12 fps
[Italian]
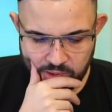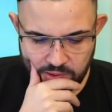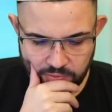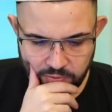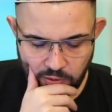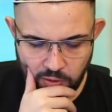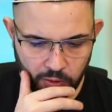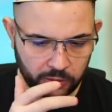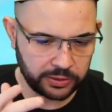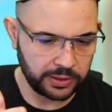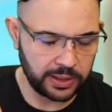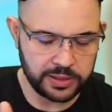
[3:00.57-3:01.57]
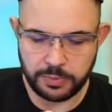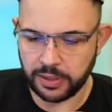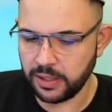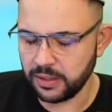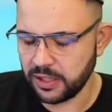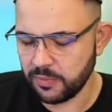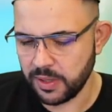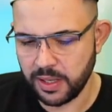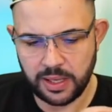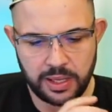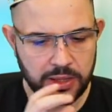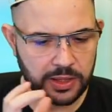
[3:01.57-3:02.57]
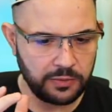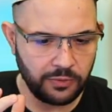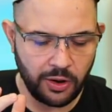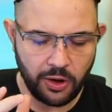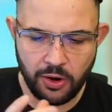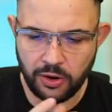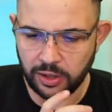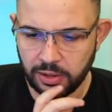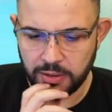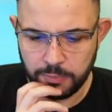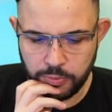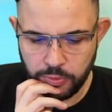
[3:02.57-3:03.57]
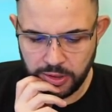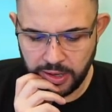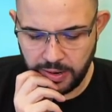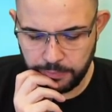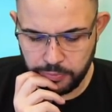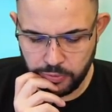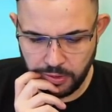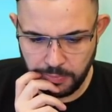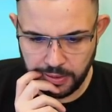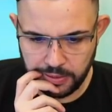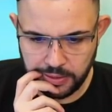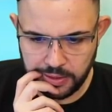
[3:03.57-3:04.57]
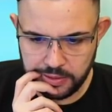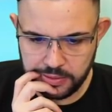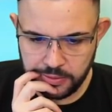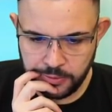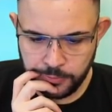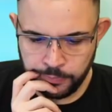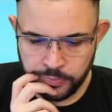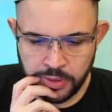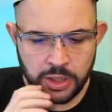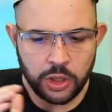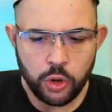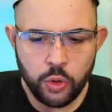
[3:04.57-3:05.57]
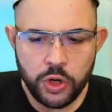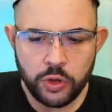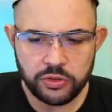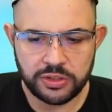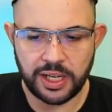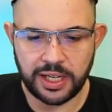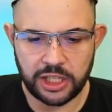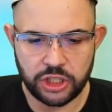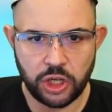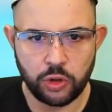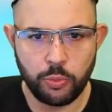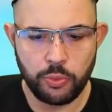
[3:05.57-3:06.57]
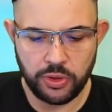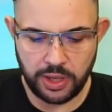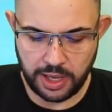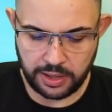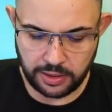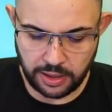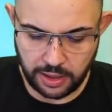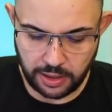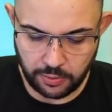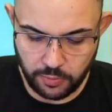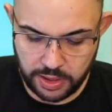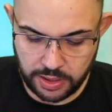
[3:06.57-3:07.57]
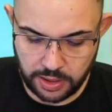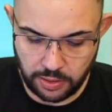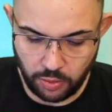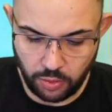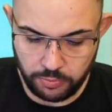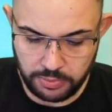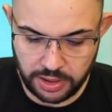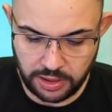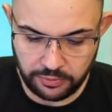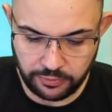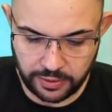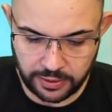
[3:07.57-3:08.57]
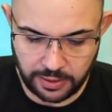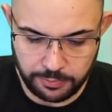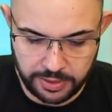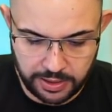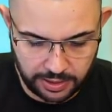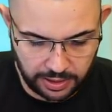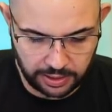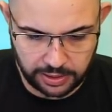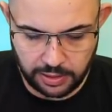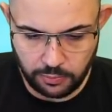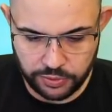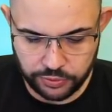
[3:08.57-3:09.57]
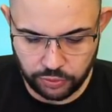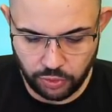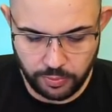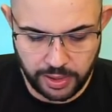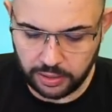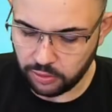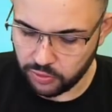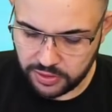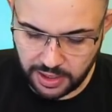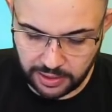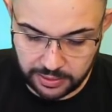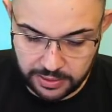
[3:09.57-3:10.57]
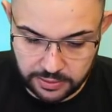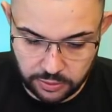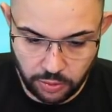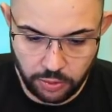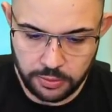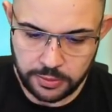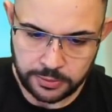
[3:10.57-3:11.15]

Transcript: Fortnite, spacchettamenti, vlog, chi più ne ha più ne metta. Lui non sta cacciando più niente, quindi o mi deve far capire che in questo momento si è arreso,